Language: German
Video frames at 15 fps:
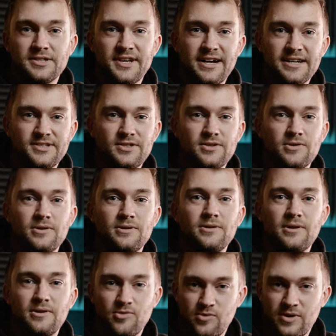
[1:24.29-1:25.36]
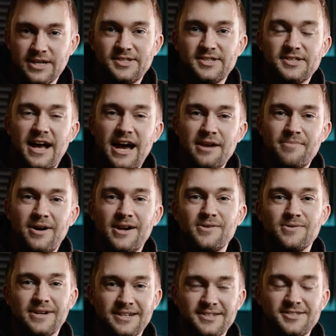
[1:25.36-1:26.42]
Das heißt, du kriegst es
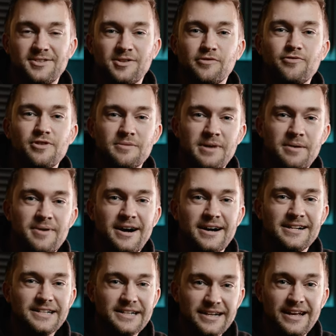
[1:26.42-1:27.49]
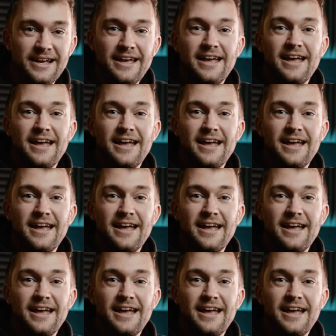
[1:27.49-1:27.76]
einmal und kannst es auch für immer behalten.